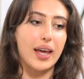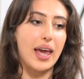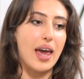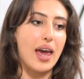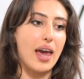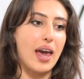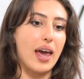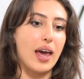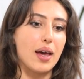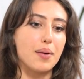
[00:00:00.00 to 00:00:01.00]
e
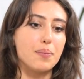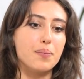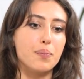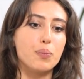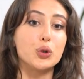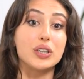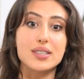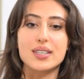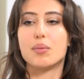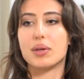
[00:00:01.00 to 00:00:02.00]
eh,
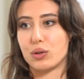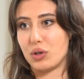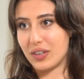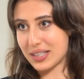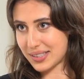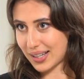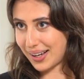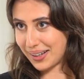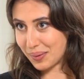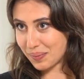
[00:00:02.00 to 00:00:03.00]
potenzialmente
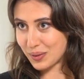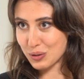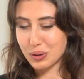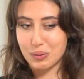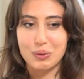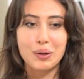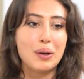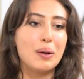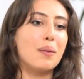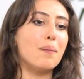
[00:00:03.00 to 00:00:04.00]
universali. Diciamo.
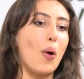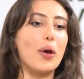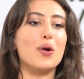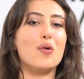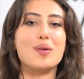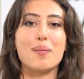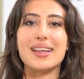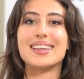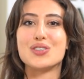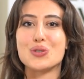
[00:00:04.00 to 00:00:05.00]
Poi
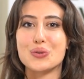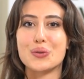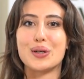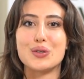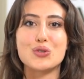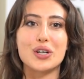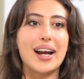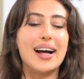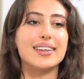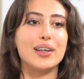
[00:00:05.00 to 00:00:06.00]
ovviamente ci sono le
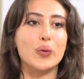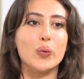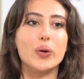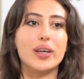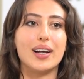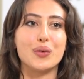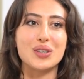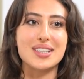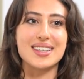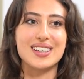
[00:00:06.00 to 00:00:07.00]
giornate in cui la
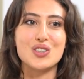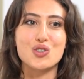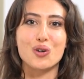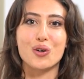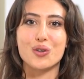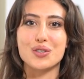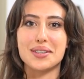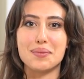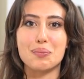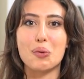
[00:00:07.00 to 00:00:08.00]
notizia del giorno
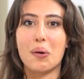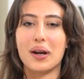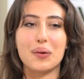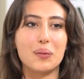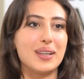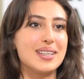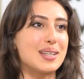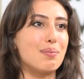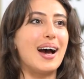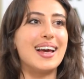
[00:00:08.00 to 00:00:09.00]
si impone, quindi
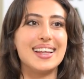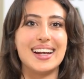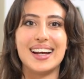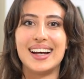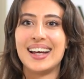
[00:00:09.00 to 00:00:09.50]
se Biden, eh,